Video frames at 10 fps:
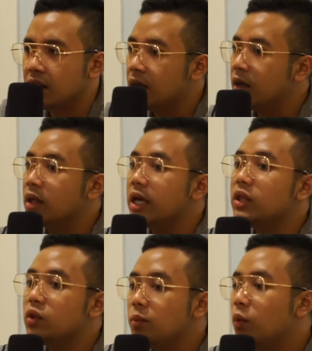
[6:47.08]
Mm -hmm.
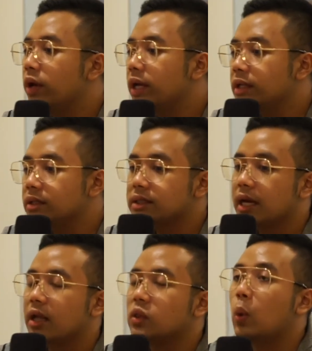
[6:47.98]
Itu mungkin
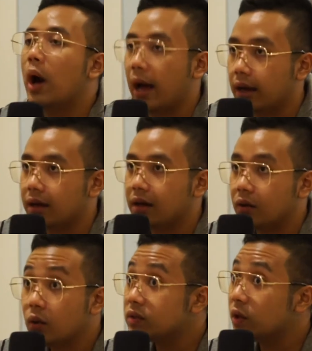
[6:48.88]
cara
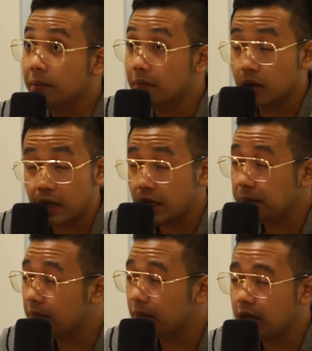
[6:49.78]
Tuhan gue selalu
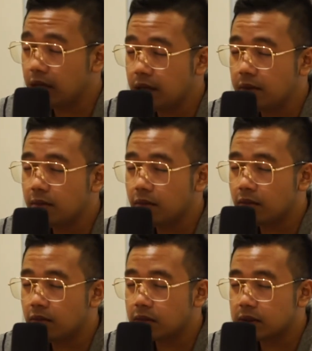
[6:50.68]
ini ini
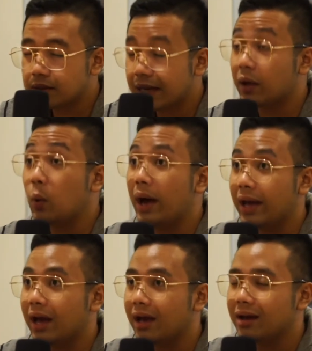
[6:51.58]
track gue
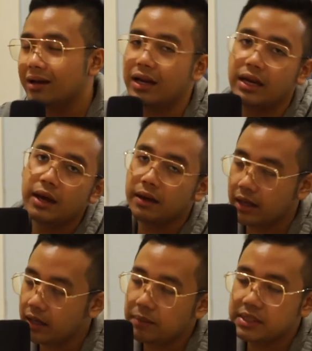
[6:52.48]
ya mhm. ini yang
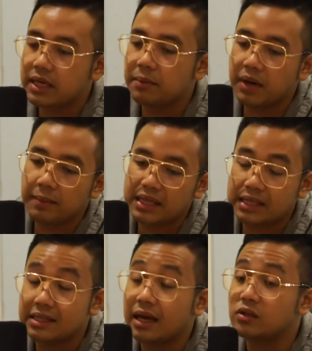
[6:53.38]
ini bisa
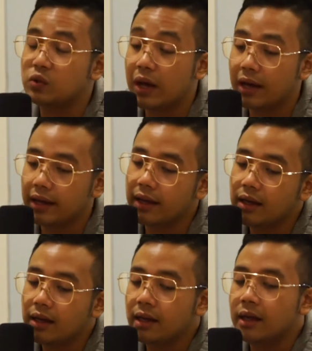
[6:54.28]
diimplementasikan juga ya
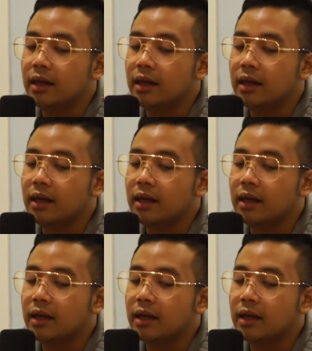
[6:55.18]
